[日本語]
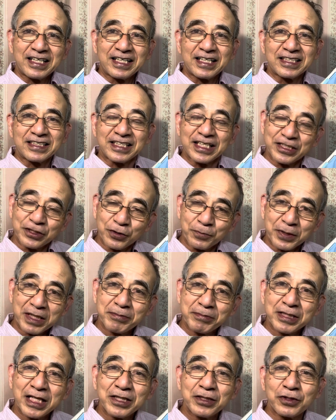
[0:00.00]
聖書を
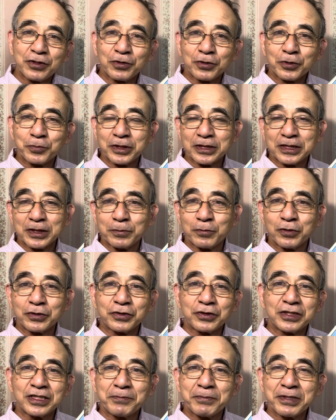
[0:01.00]
学びたいというお友達も募
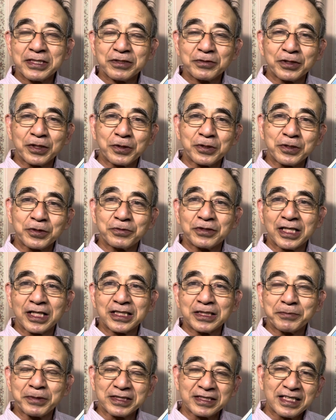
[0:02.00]
集してますのでよろしくお願い
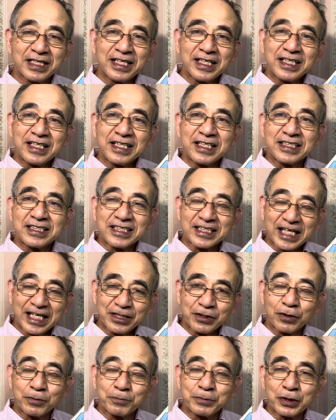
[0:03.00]
します。えー、次回
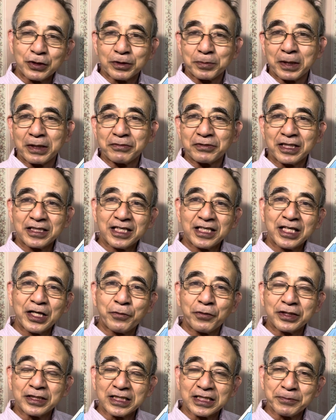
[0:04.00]
の御言葉のレれてでお
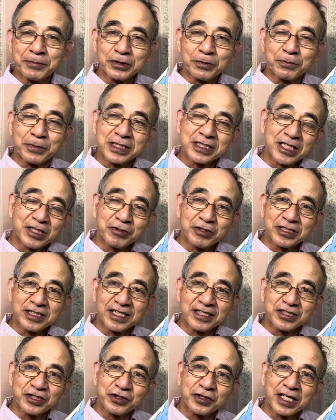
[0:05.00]
会いいたしましょう。マスターとし
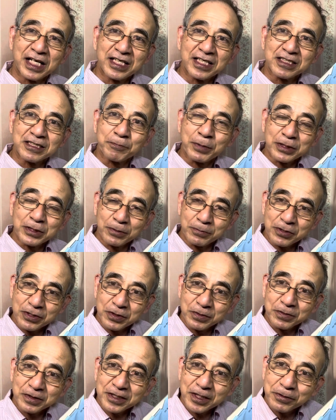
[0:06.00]
た終焉です。
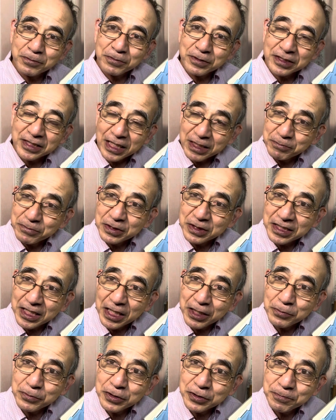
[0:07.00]
パッションプレゼンシャロム、シャロム、
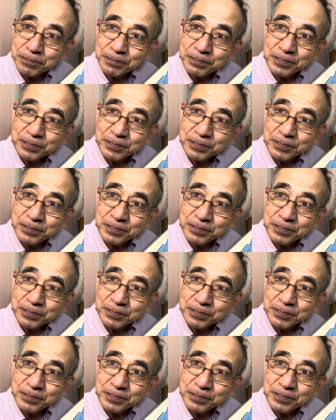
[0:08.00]
シャロム。